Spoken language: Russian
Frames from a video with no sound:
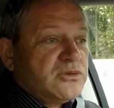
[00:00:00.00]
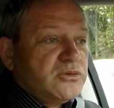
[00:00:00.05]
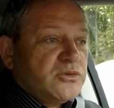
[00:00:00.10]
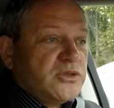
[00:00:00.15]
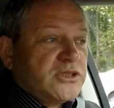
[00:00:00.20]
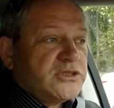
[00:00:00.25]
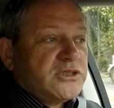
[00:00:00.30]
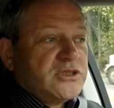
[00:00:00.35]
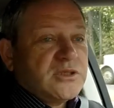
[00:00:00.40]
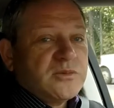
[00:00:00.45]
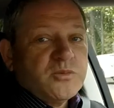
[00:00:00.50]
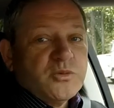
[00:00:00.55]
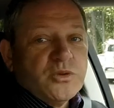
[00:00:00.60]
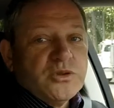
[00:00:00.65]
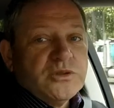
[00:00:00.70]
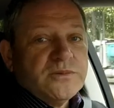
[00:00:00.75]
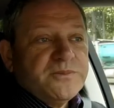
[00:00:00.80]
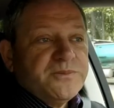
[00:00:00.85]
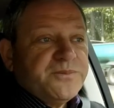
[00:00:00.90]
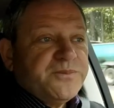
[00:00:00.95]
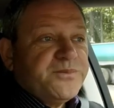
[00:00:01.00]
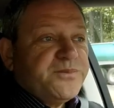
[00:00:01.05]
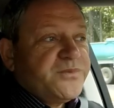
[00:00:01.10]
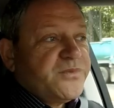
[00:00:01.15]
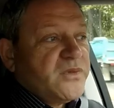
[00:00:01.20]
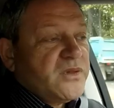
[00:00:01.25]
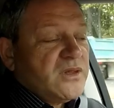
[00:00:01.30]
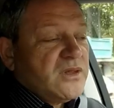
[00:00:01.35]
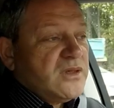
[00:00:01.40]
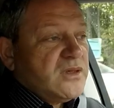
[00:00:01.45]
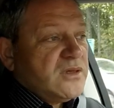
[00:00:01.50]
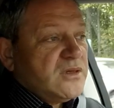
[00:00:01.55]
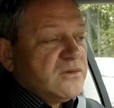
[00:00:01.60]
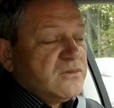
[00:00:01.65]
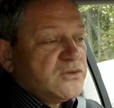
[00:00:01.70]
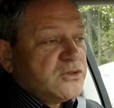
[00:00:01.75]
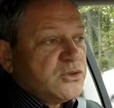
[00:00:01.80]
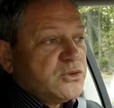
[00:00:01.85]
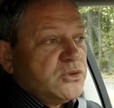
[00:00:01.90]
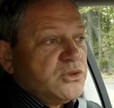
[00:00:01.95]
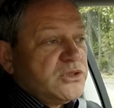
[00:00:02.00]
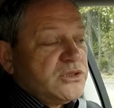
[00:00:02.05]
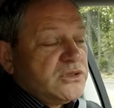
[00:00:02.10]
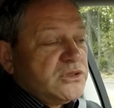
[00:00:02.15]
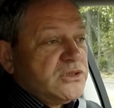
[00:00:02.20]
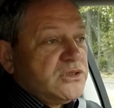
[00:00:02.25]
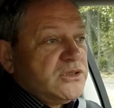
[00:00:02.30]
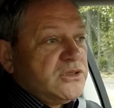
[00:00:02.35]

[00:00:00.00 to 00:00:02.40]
У нас стоит много в школе.